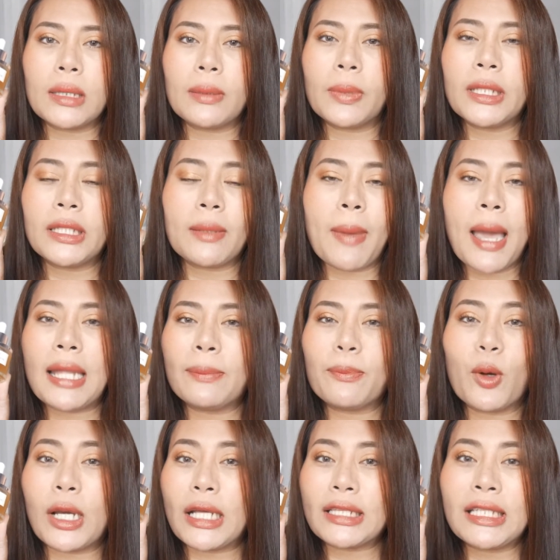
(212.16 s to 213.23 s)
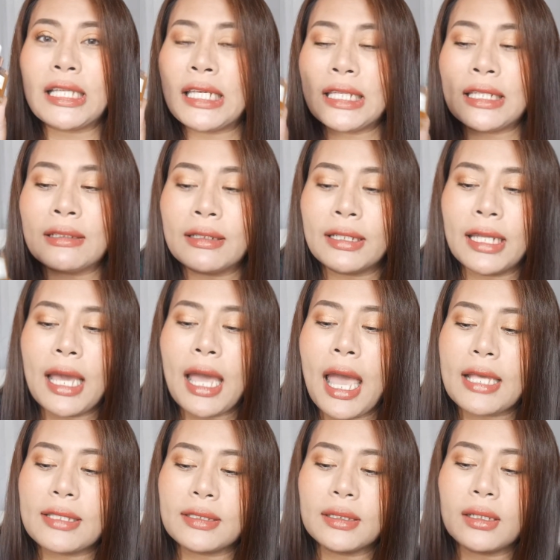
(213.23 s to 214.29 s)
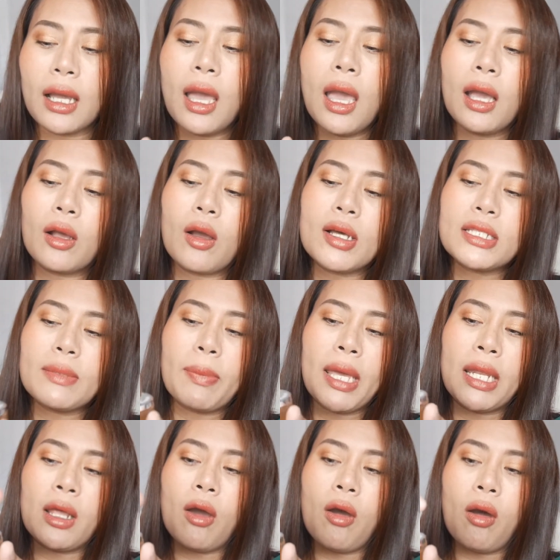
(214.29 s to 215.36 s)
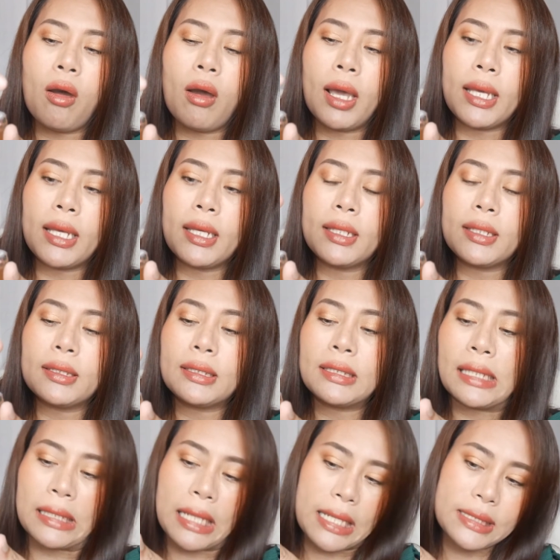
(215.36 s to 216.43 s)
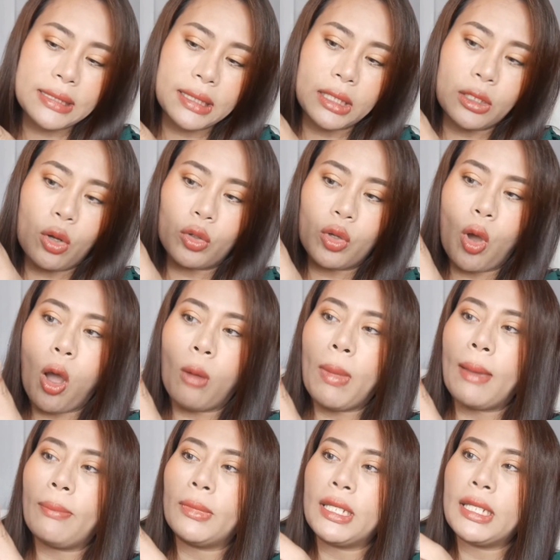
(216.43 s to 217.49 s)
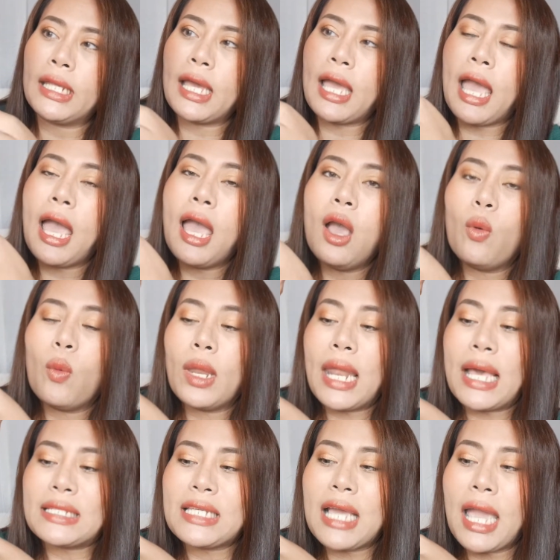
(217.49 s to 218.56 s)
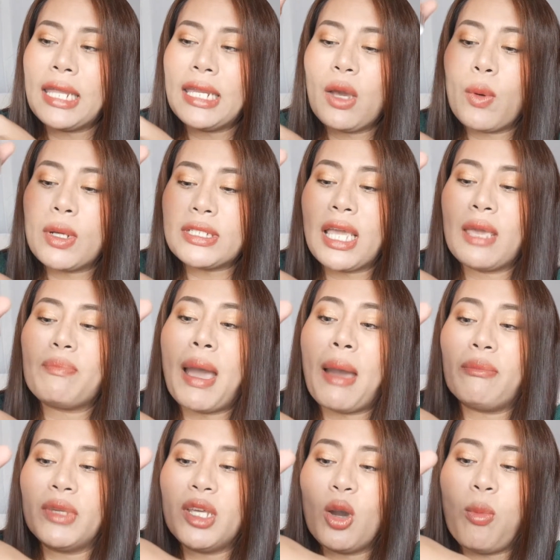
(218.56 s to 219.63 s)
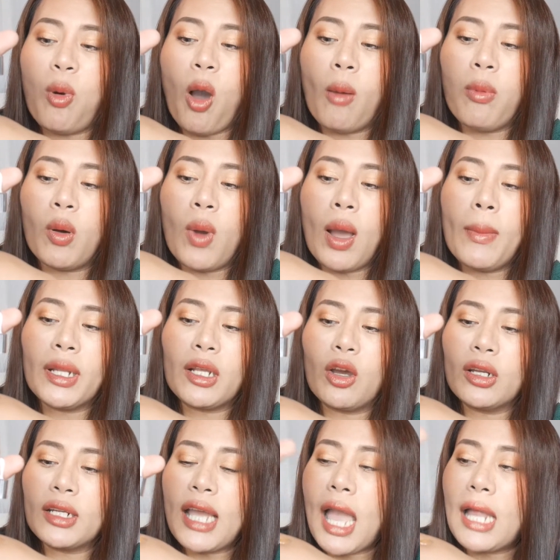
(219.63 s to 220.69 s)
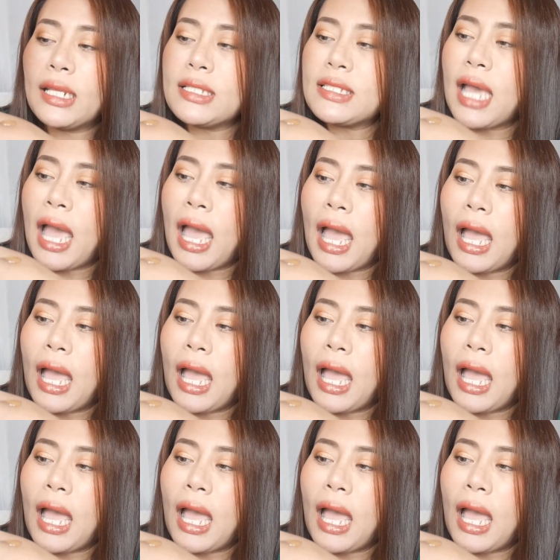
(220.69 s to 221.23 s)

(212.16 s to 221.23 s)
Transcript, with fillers: ผลิตภัณฑ์ปกติเลยนะคะ ซึ่งก็จะเป็นออยเนื้อสีทองๆ แบบนี้นะคะ เวลาใช้เนี่ยว่าใช้ปั๊มเดียวพอเพราะว่ามันค่อนข้างที่จะ